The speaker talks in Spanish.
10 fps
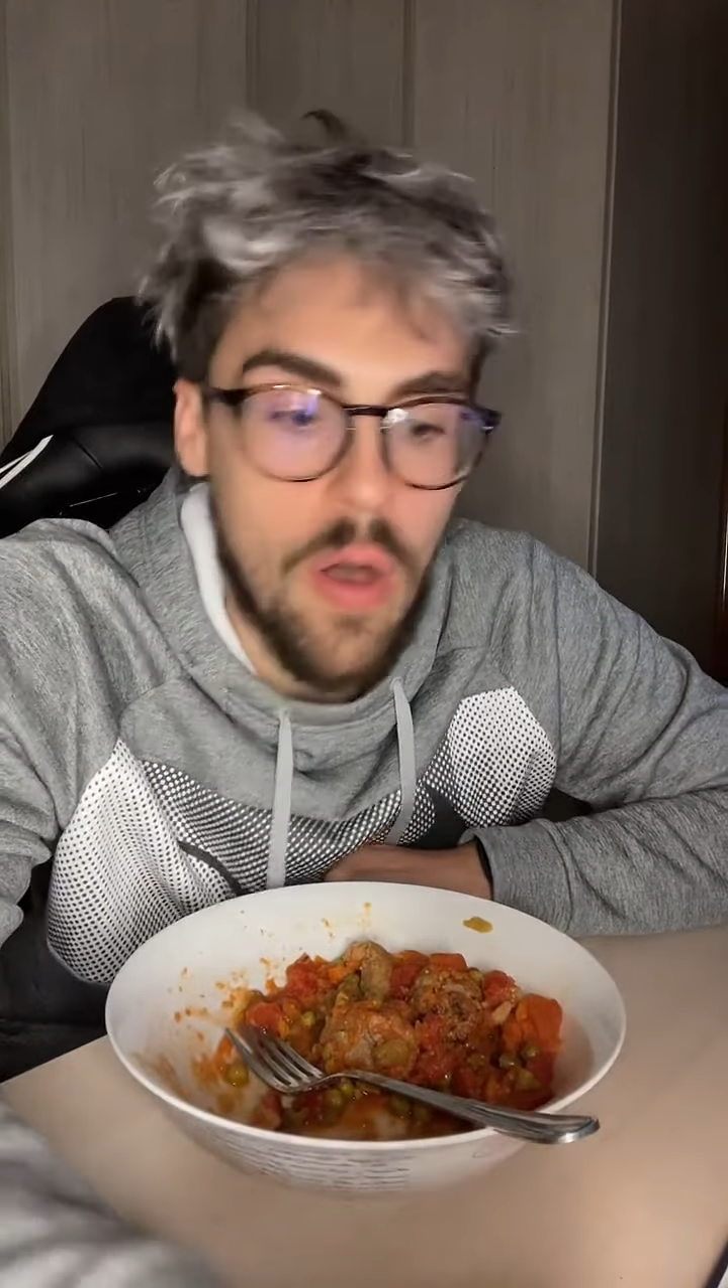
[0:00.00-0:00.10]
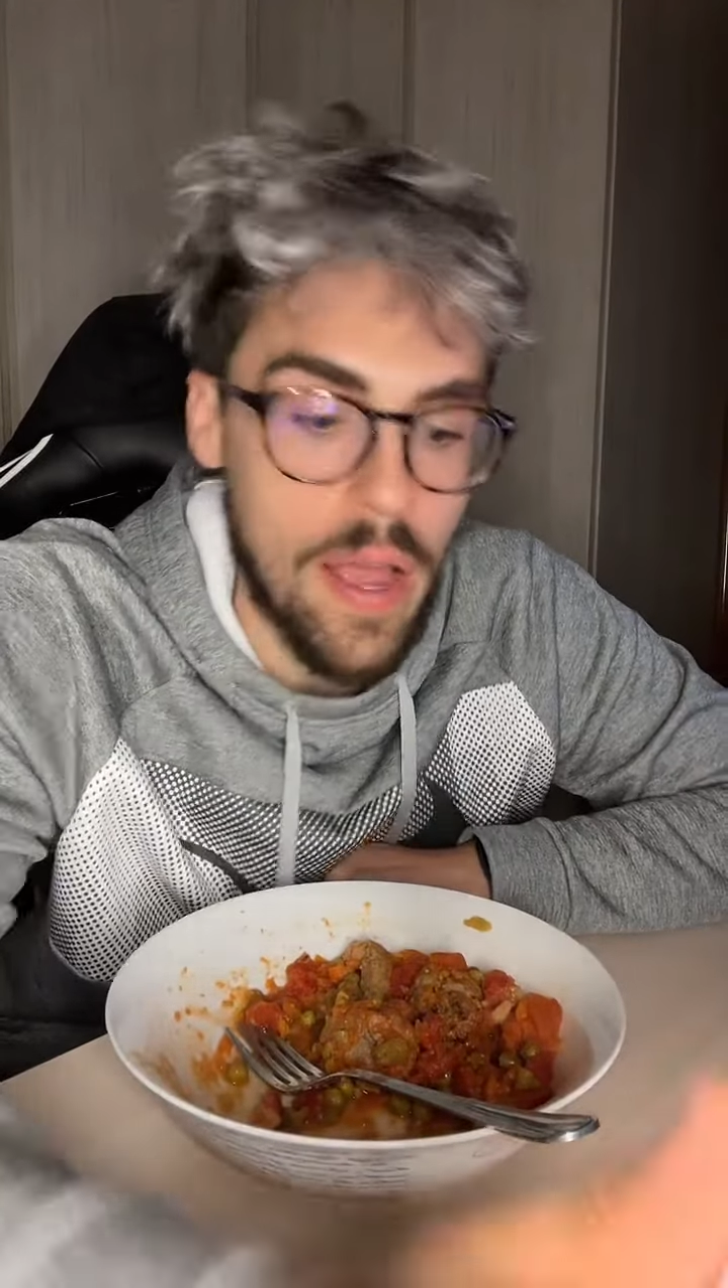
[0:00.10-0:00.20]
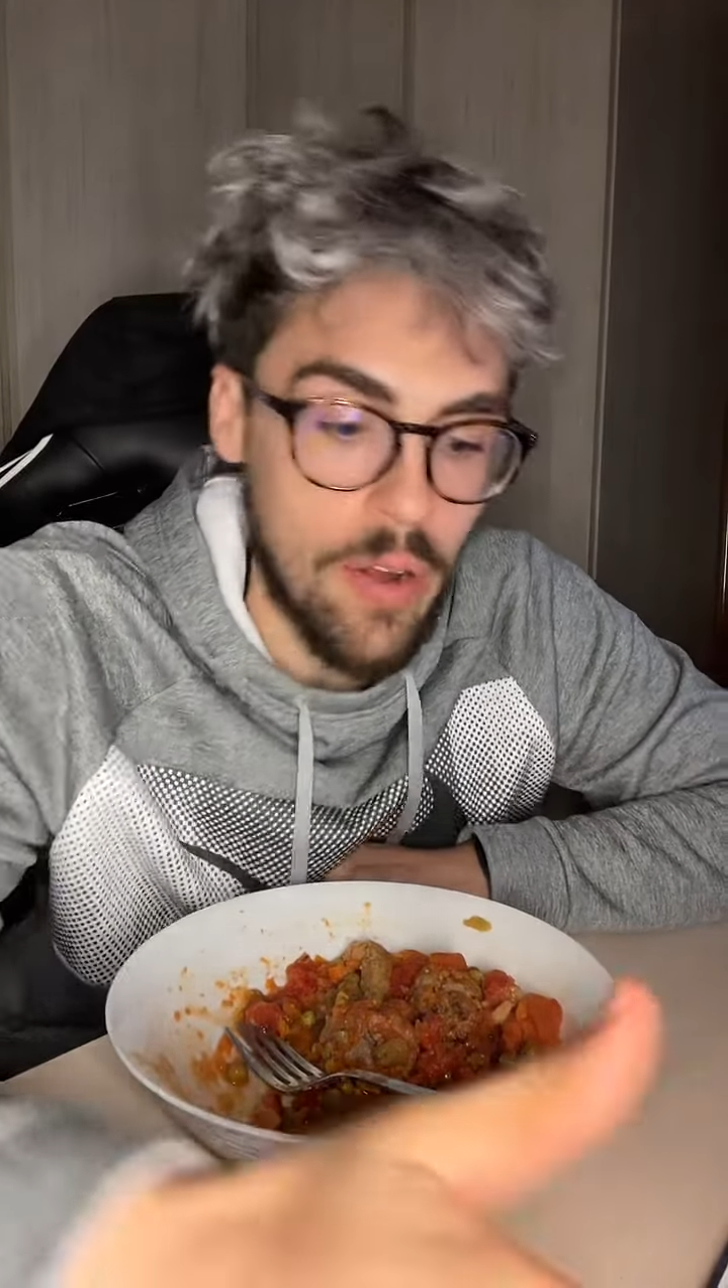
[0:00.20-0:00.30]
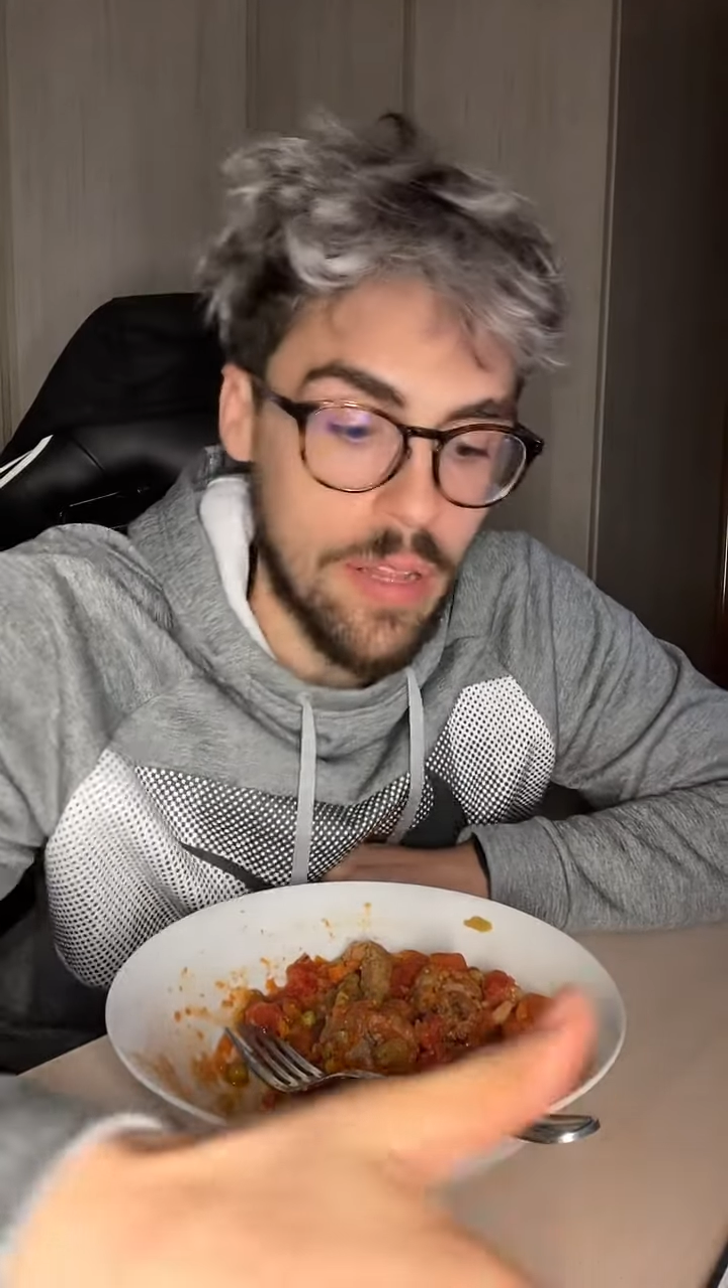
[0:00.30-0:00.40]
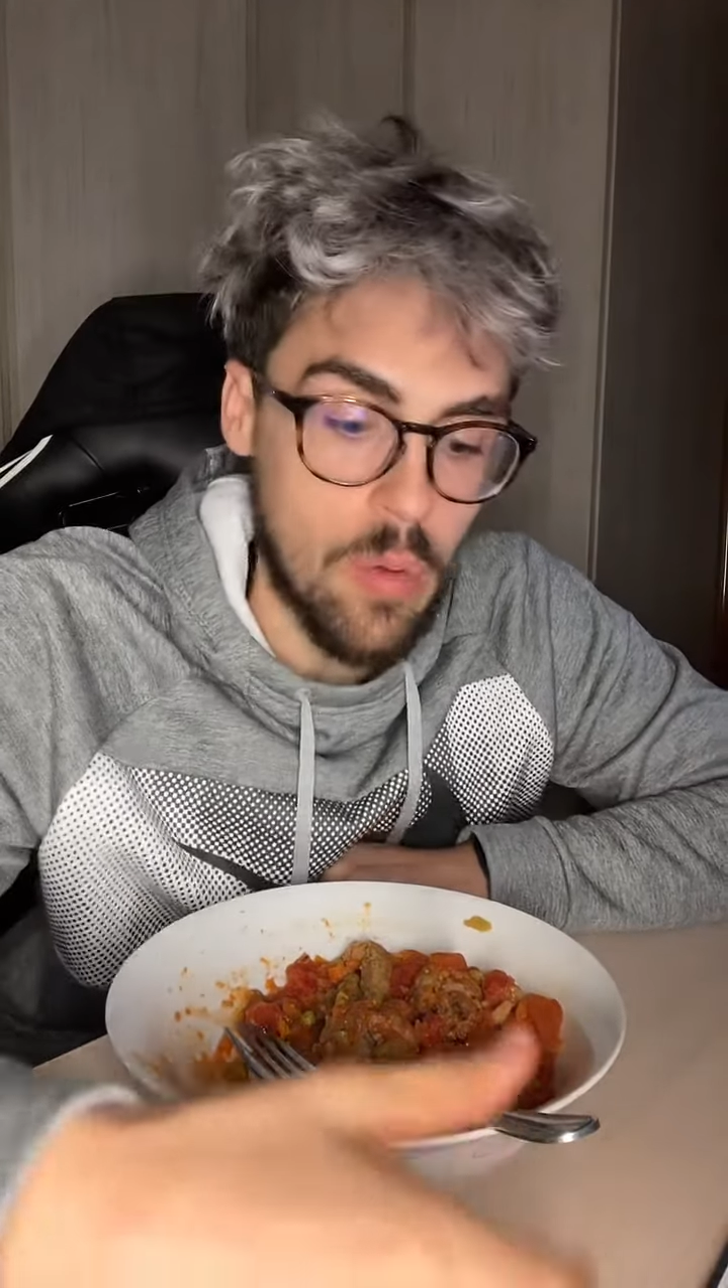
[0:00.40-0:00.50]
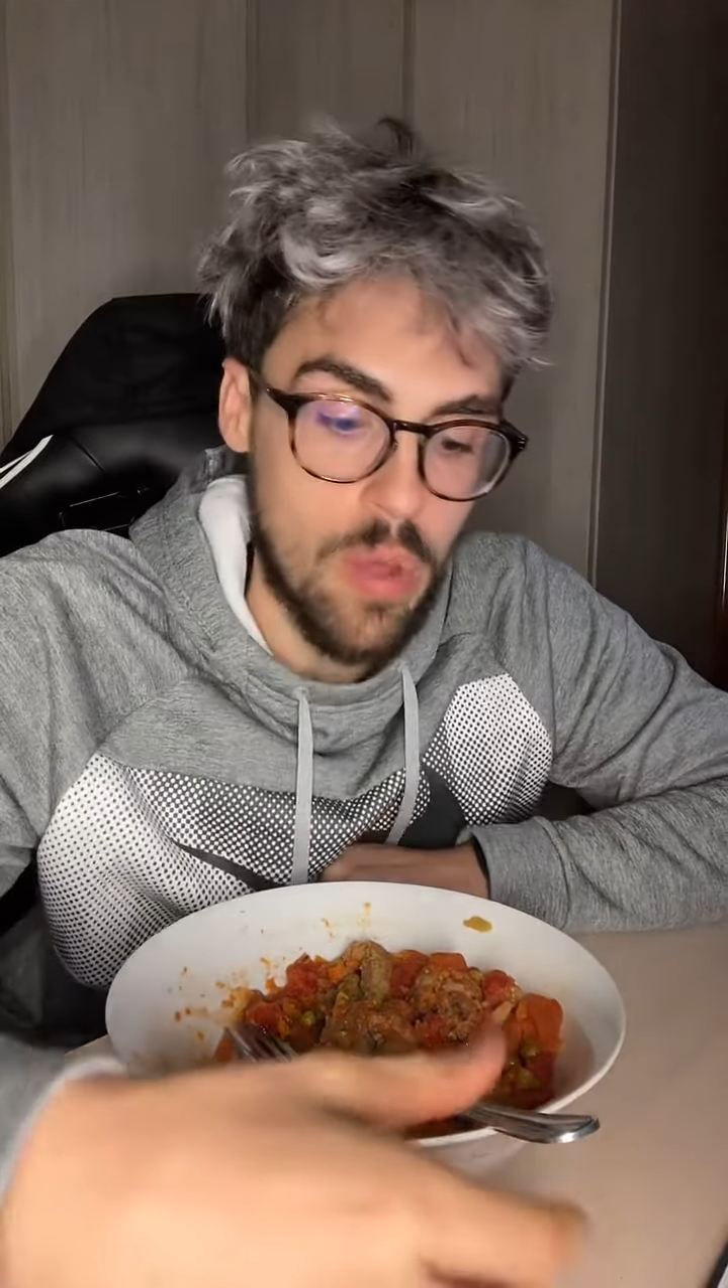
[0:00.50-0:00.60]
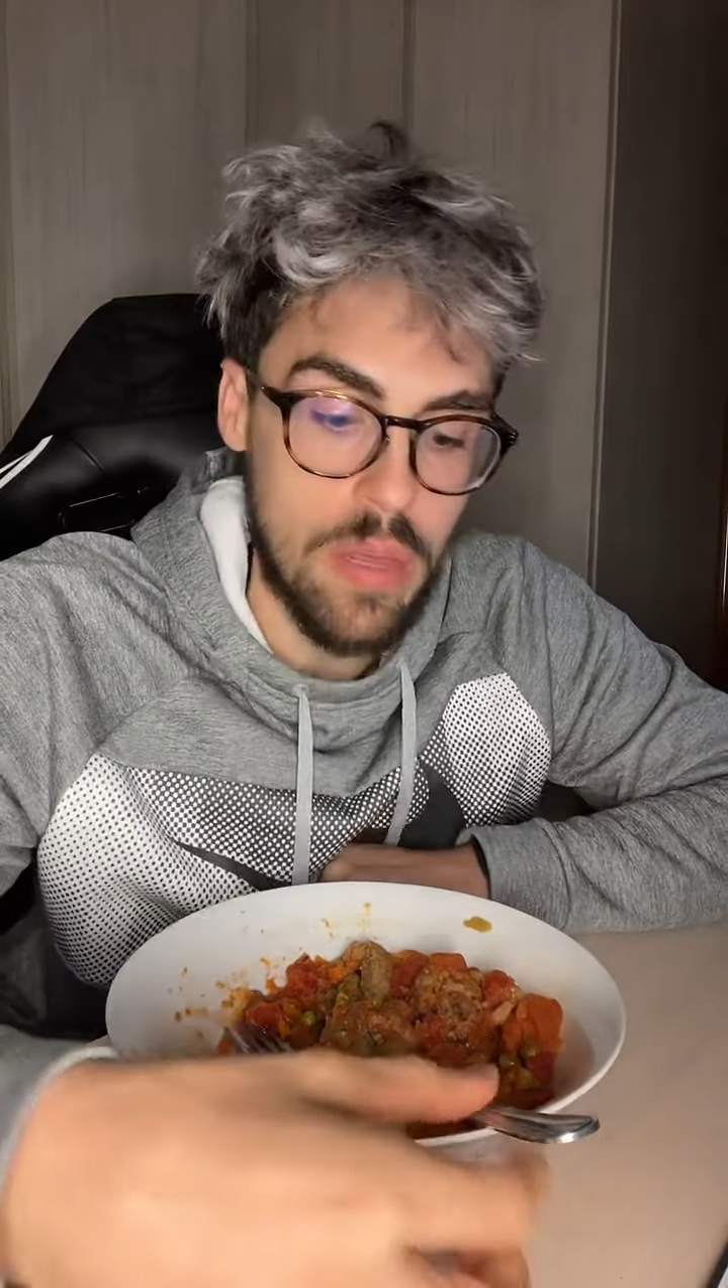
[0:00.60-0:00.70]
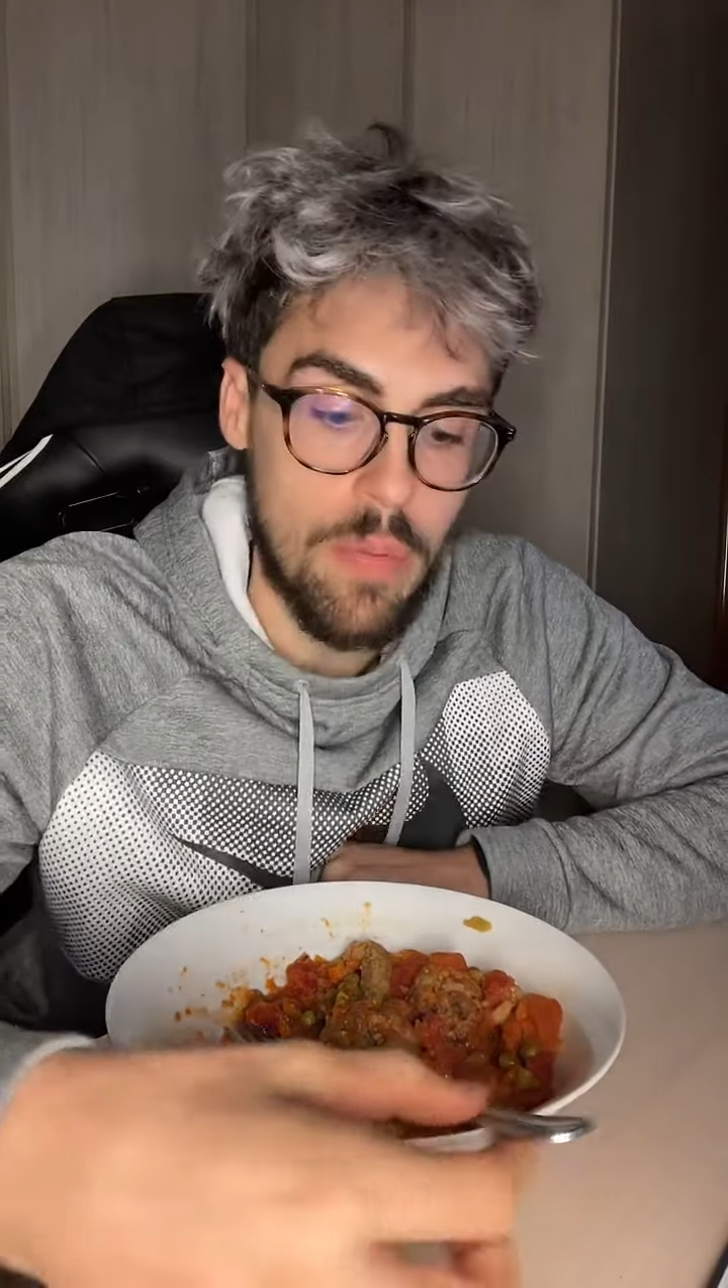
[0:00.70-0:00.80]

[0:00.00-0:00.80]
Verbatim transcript: ¿a qué hora te acuestas?